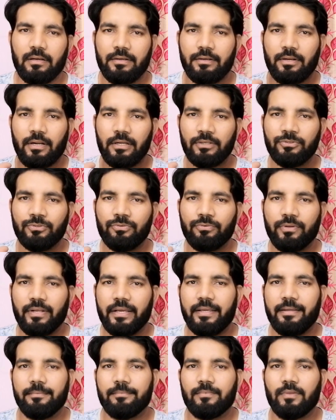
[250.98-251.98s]
ట్రక్స్
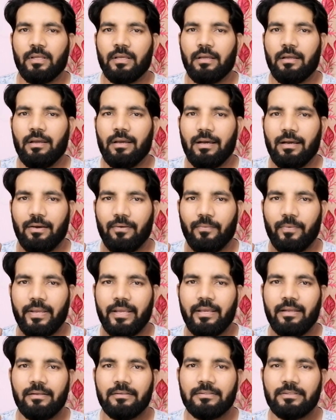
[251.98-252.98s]
ఉంటాయి
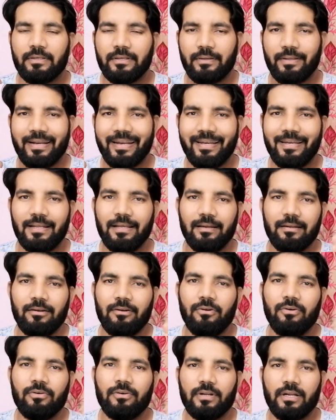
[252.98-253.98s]
వెహికల్స్ గ్రీన్
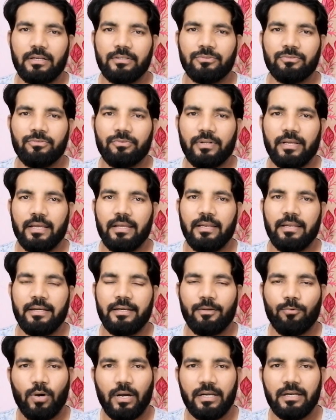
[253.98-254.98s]
కలర్లో ట్రక్స్ ఉంటాయి
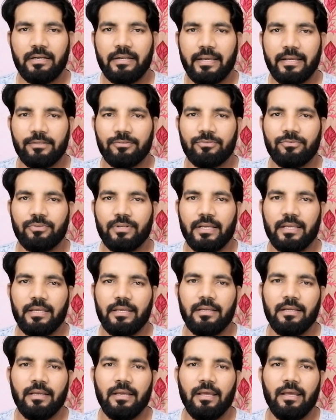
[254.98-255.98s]
లేదంటే వాటర్ ట్యాంక్స్ ఉంటాయి
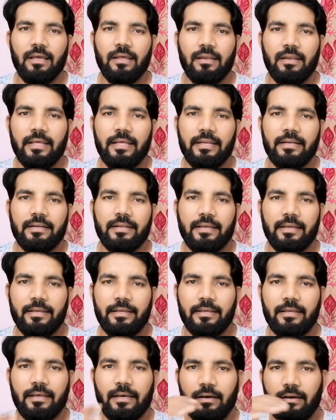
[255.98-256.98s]
లేదంటే
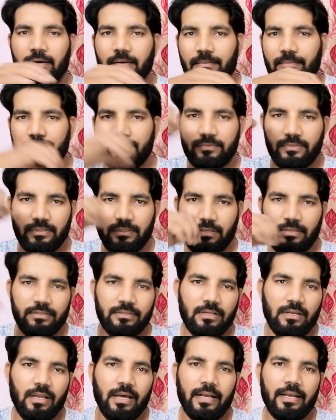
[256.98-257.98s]

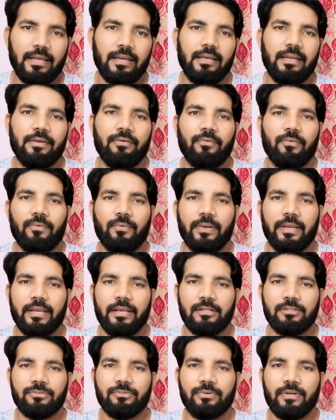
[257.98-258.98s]
లాక్కెళ్ళే
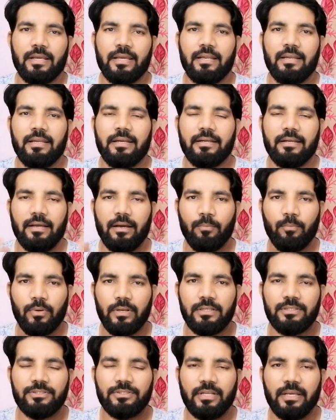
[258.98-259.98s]
వెహికల్స్ ఉంటాయి లేదంటే
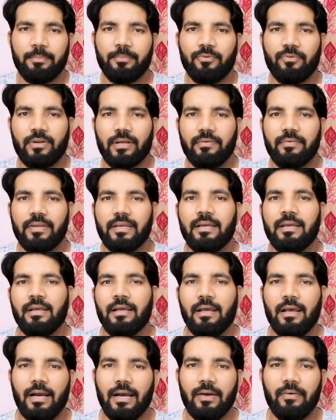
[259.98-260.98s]
అంబులెన్స్ టైప్ ఉంటాయి
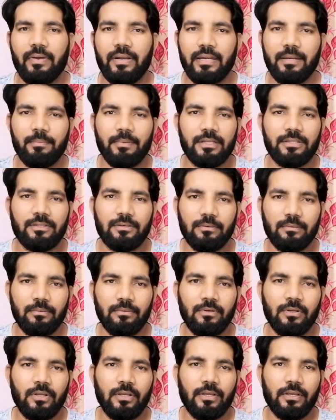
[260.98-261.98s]
అవన్నీ మాత్రం
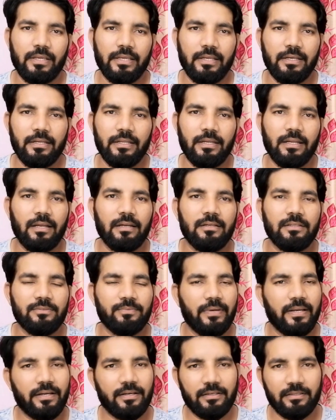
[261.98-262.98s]
ఈ ఇండియన్ ఆర్డినెన్స్
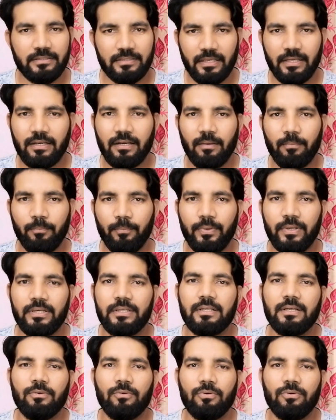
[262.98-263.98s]
ఫ్యాక్టరీసే
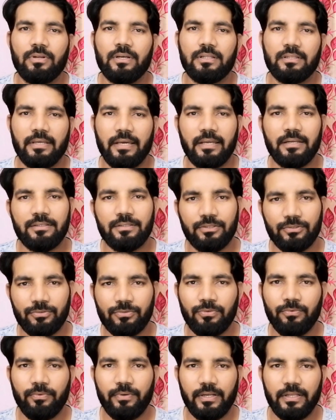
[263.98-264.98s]
కంప్లీట్గా ఓన్గా తయారు
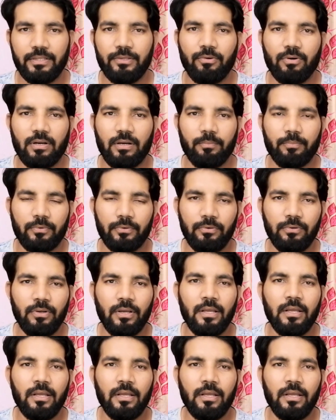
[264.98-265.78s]
చేస్తూ ఉండేది ఒకప్పుడు